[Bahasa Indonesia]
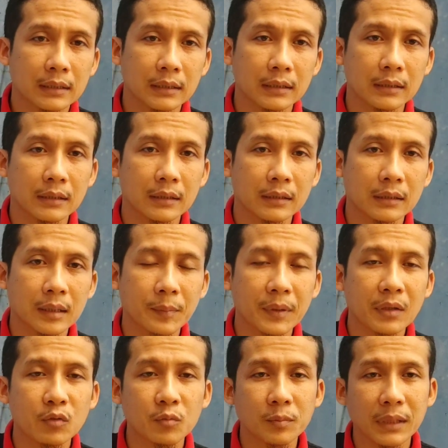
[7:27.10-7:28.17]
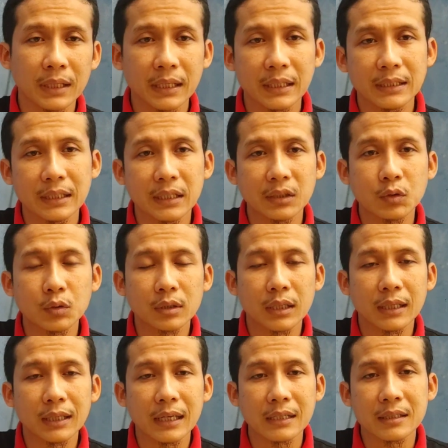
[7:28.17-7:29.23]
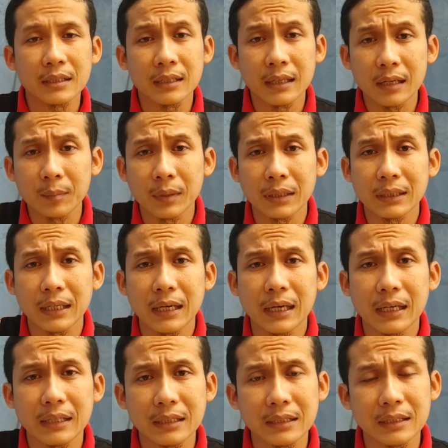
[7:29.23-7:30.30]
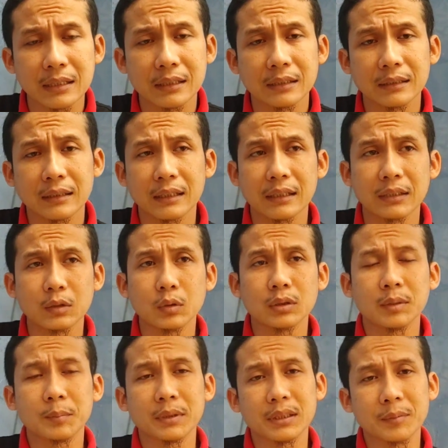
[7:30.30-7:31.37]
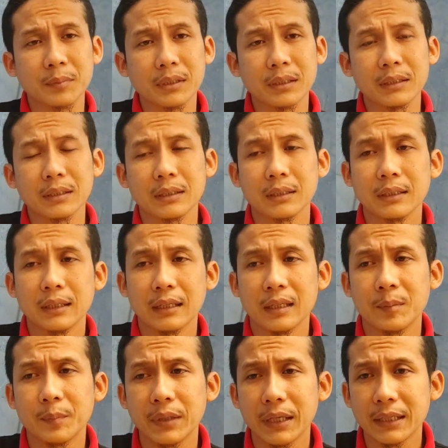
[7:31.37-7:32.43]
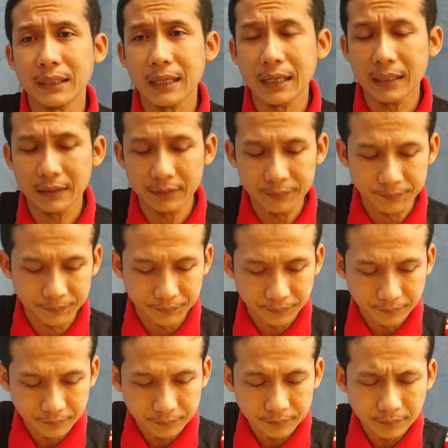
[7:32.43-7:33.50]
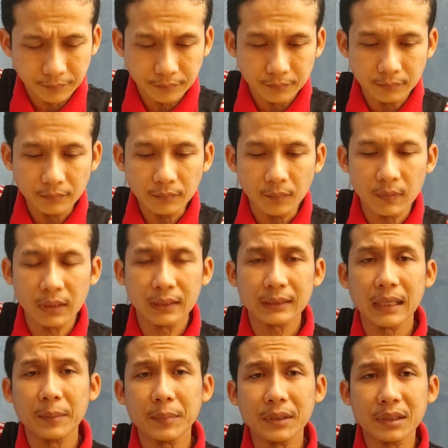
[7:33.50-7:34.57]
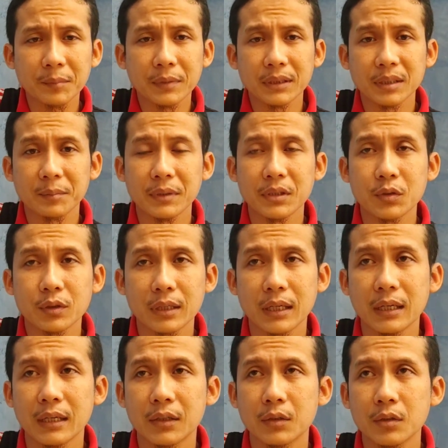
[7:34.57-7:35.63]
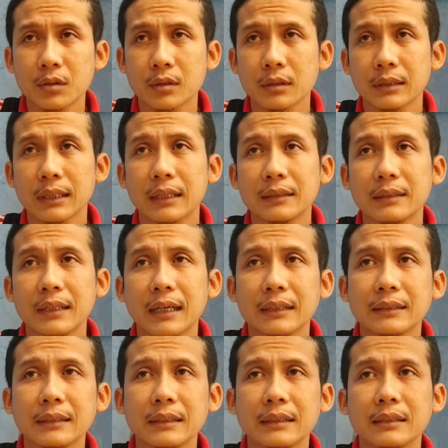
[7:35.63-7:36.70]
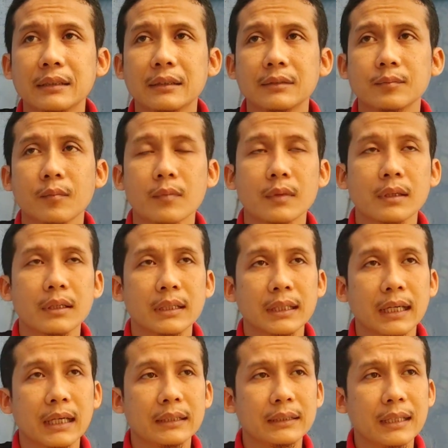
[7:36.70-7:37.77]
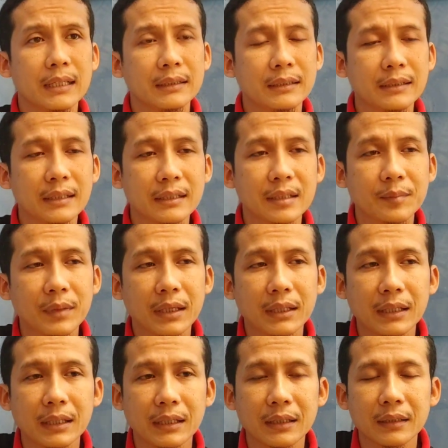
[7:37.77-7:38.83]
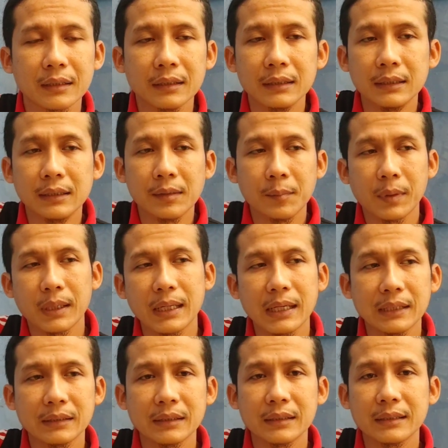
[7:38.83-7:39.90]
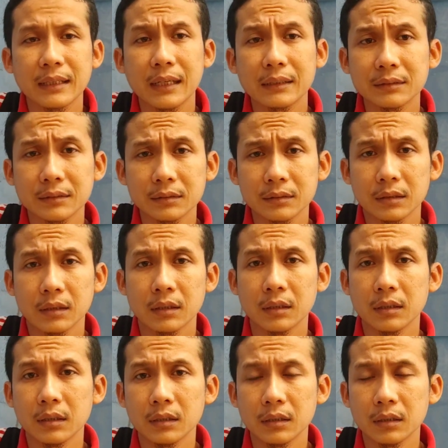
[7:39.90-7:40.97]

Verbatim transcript: eh, apa umbarannya itu kena sinar matahari nah itu teman-teman lebih enak tapi teman-teman juga harus hati-hati hati-hatinya gimana perhatikan e,